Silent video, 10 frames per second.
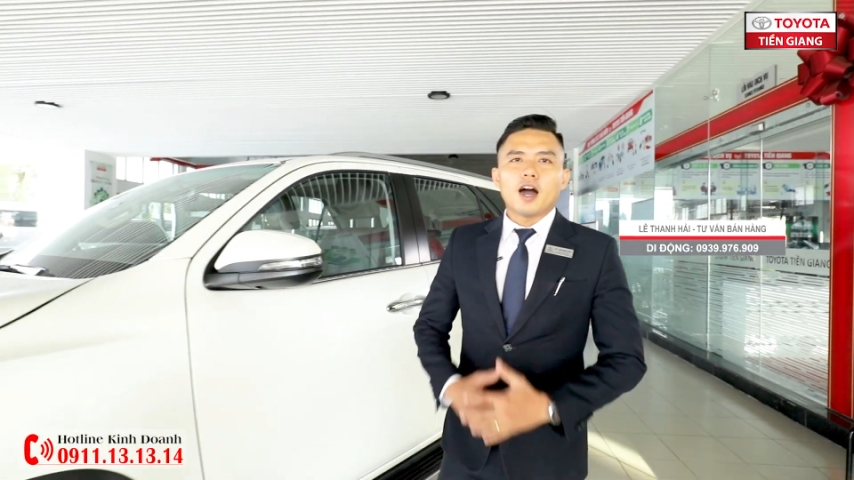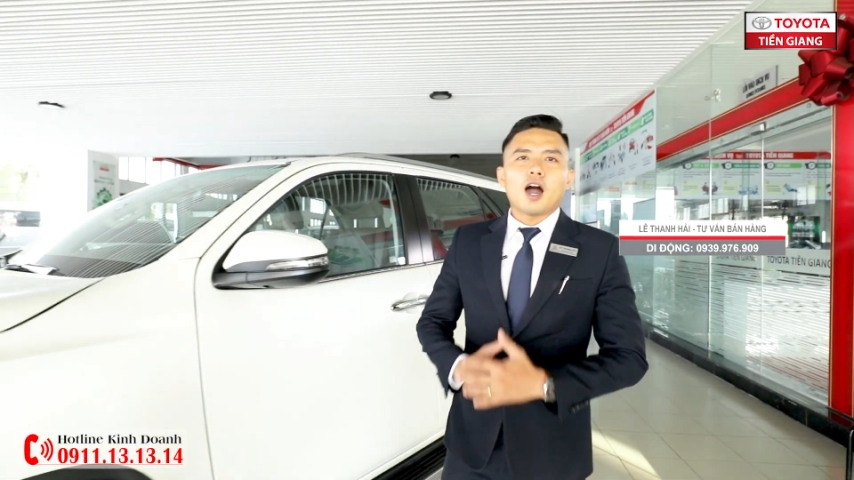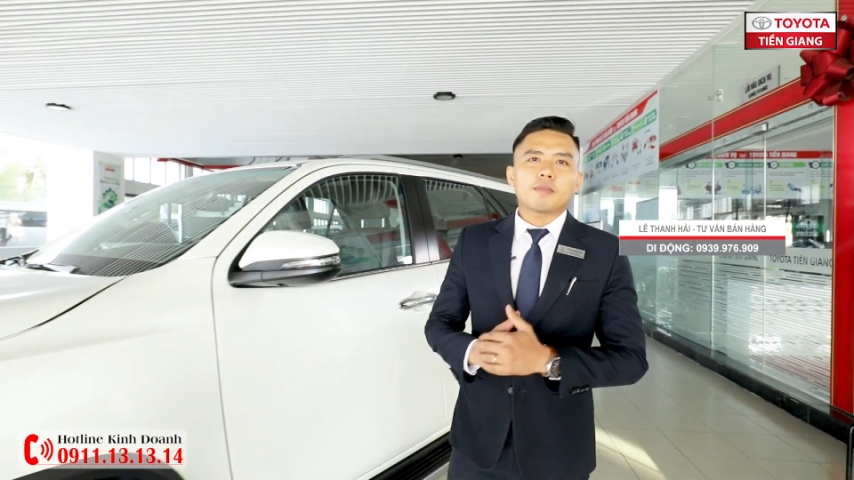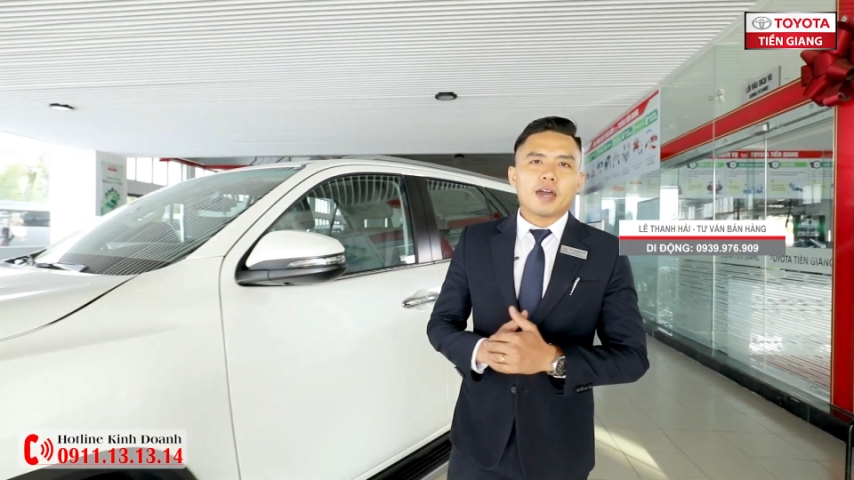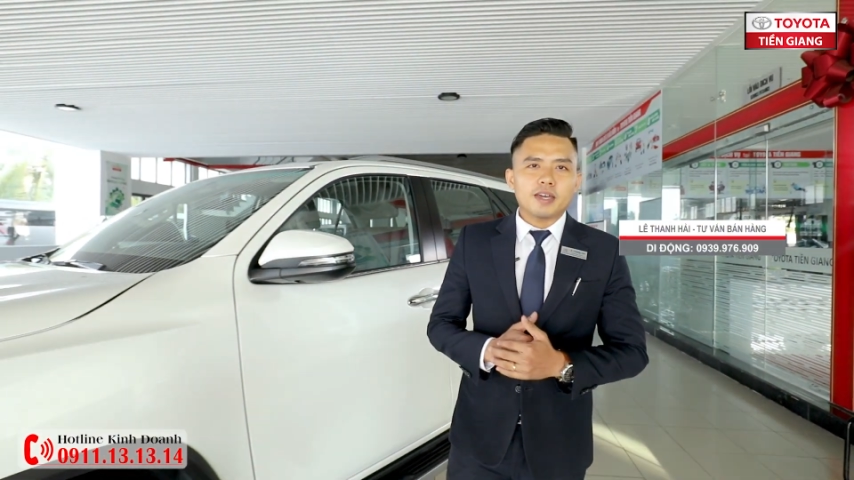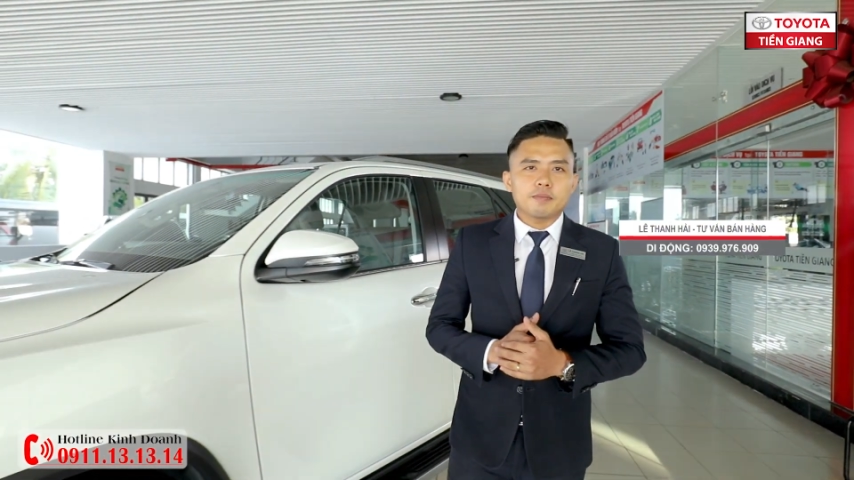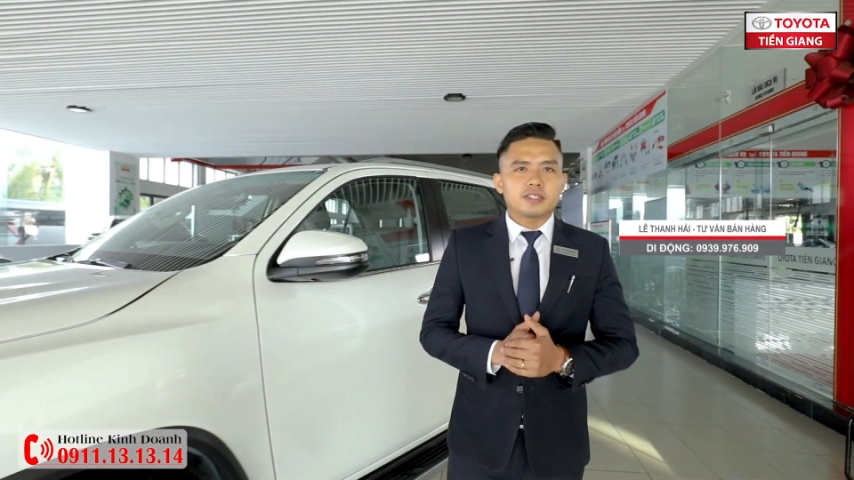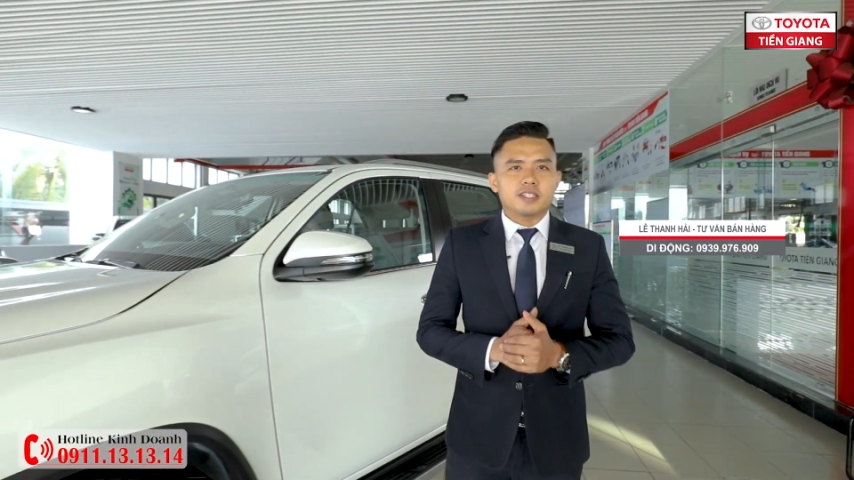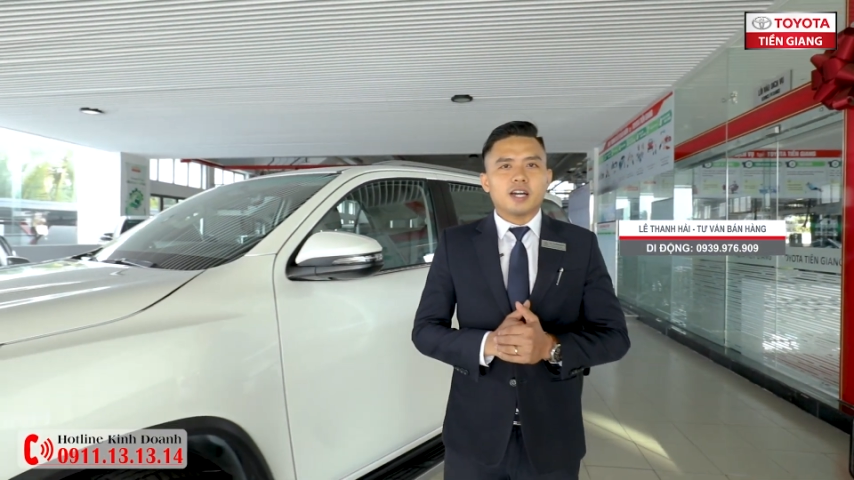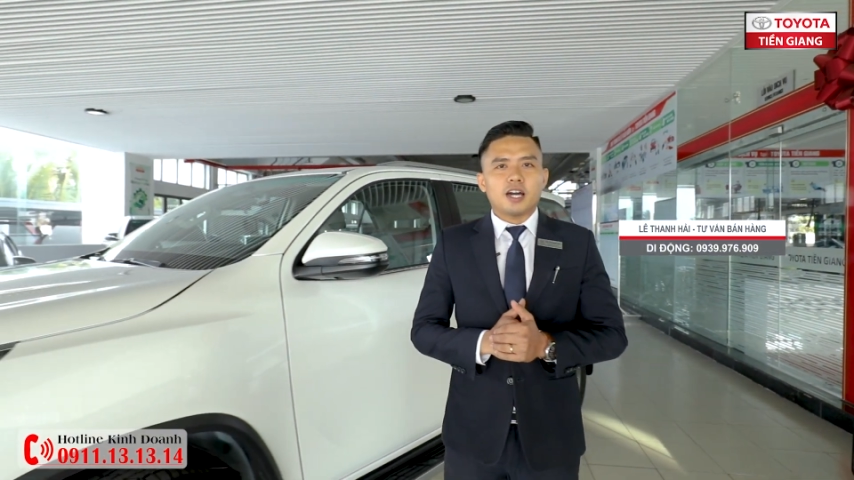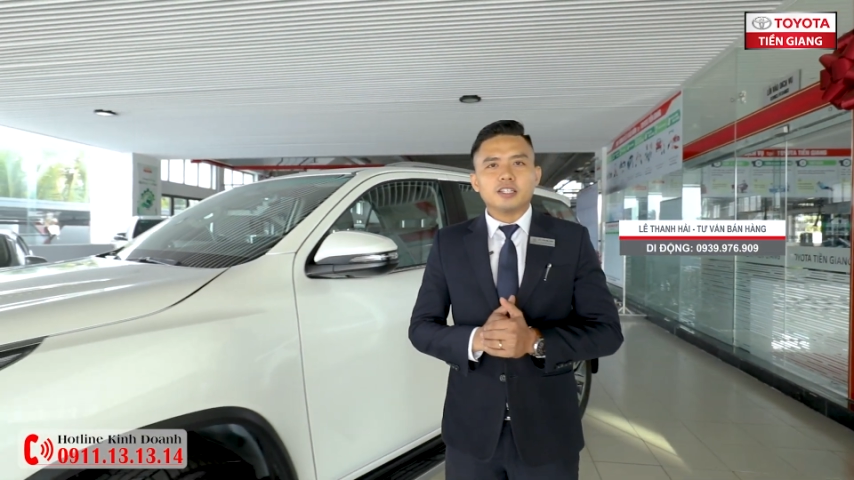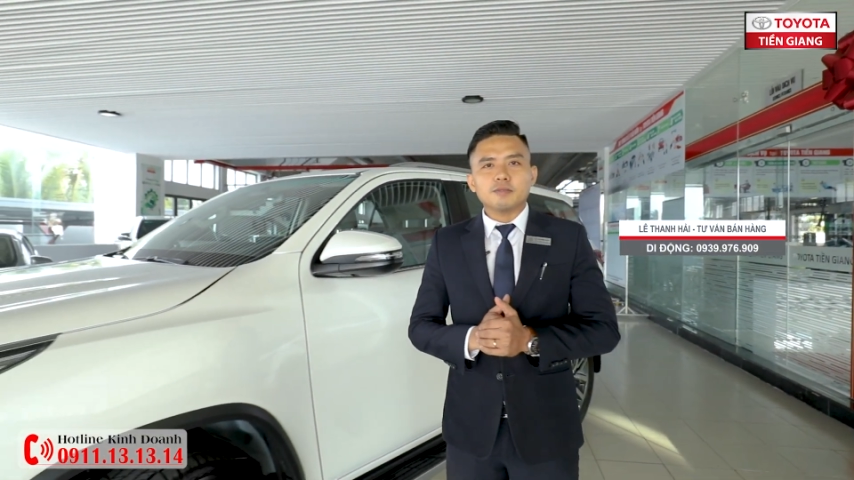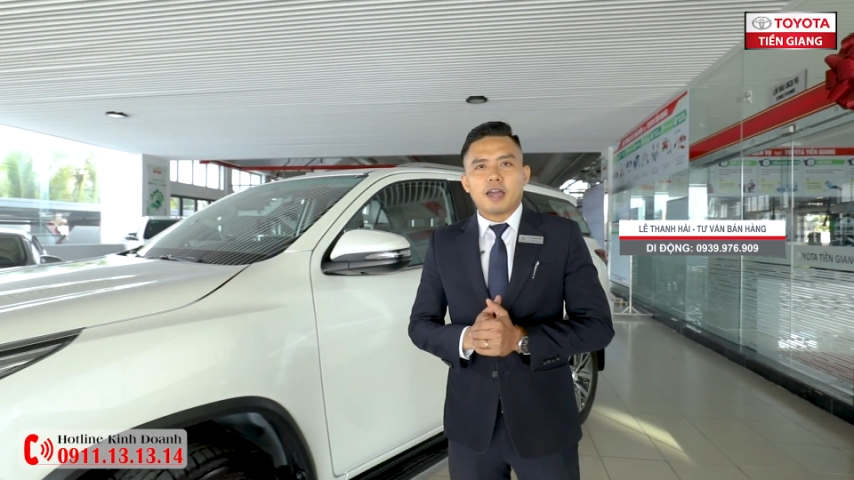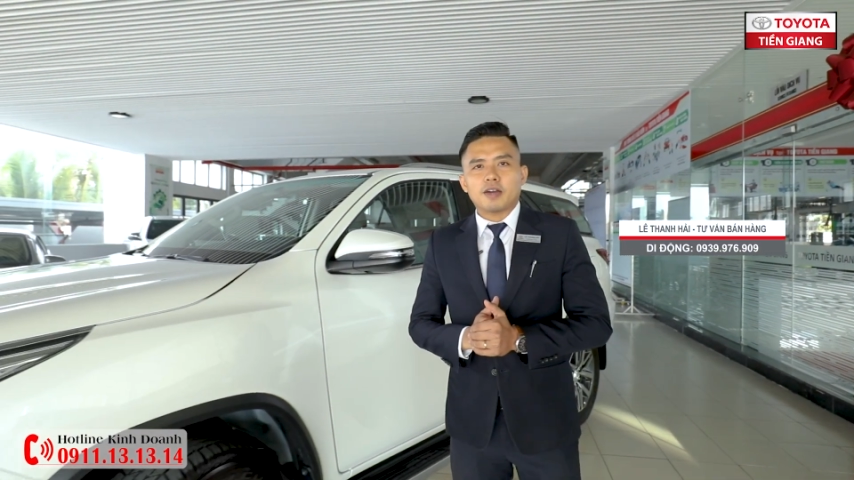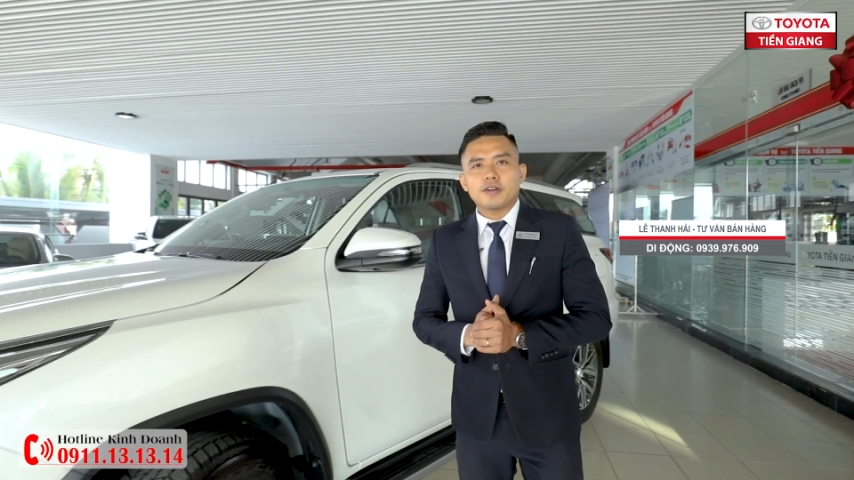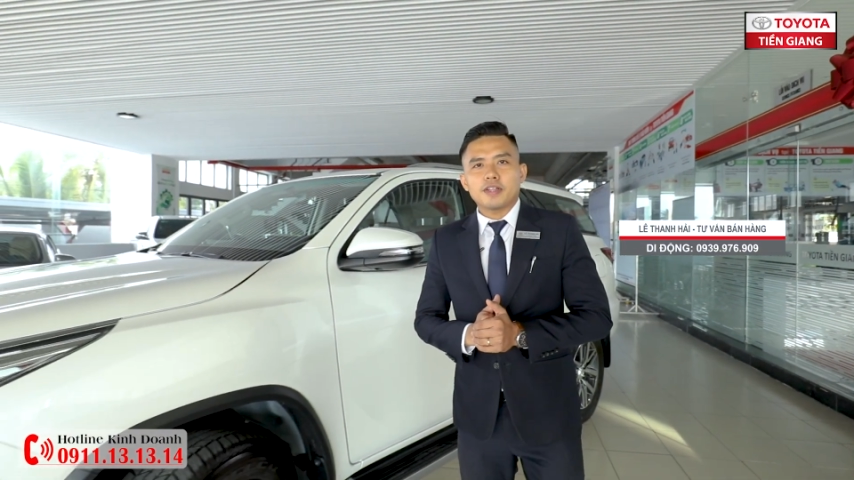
Hôm nay mình sẽ gửi đến các bạn